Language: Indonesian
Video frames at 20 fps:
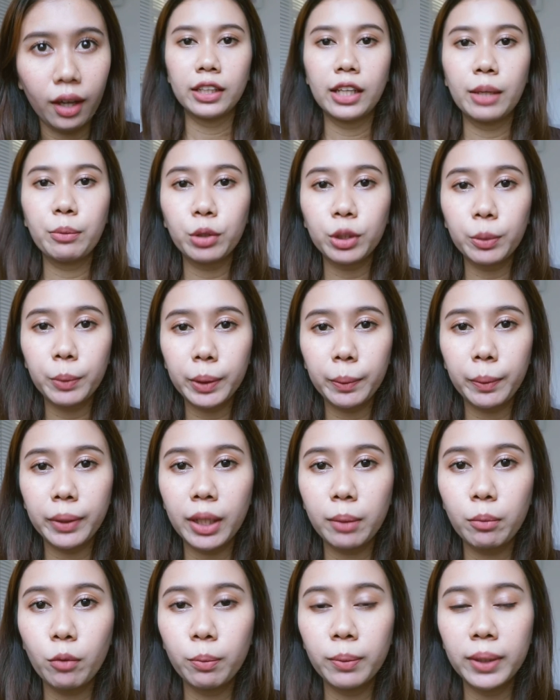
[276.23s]
dan buat teman-teman
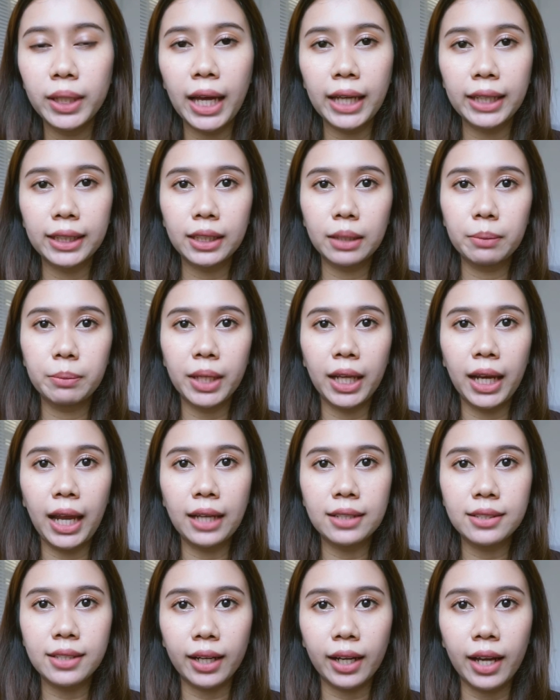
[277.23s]
yang mau beli eye creamnya
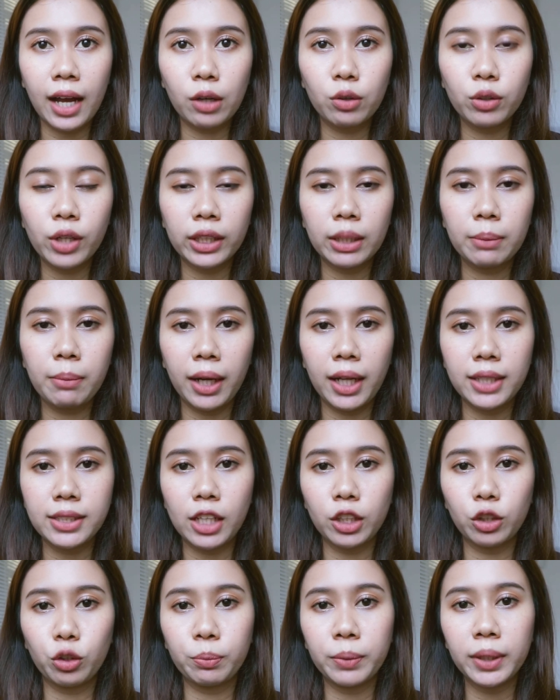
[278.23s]
Langsre aku nanti bakal
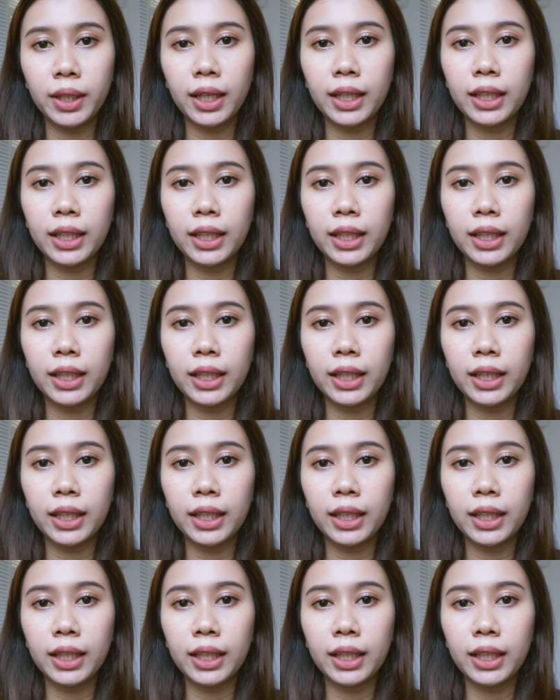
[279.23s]
cantumin